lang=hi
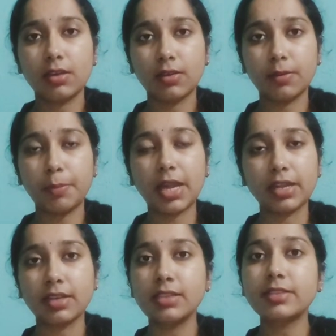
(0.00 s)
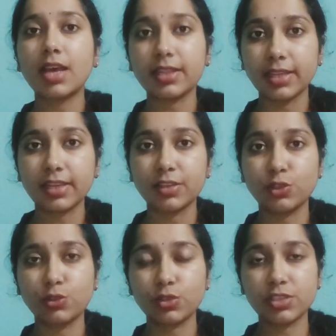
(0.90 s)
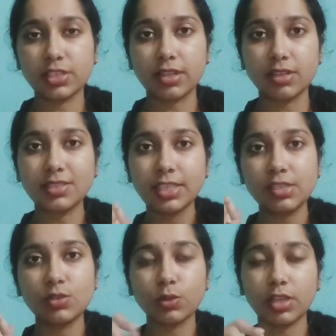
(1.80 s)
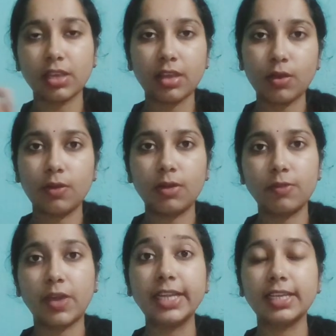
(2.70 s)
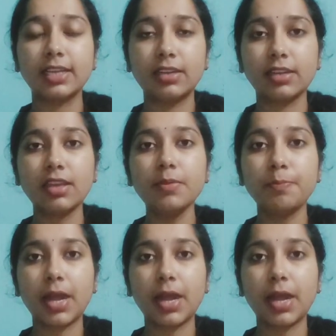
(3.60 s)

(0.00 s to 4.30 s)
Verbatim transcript: पार्टिकल्स आते हैं जो जिसके अंदर सीड्स होते हैं और वाइट कलर के